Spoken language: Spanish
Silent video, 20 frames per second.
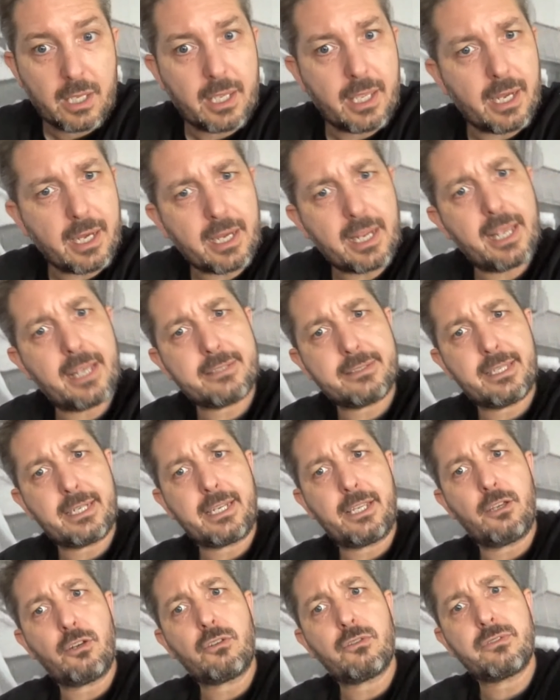querría
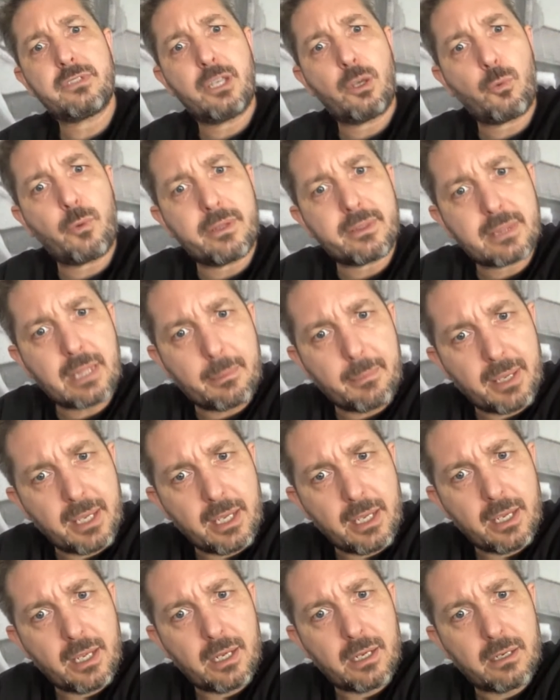decir que yo con 50
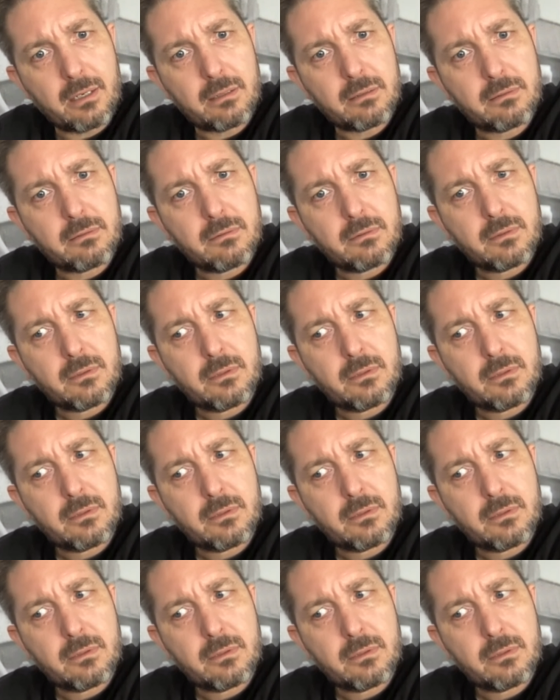mil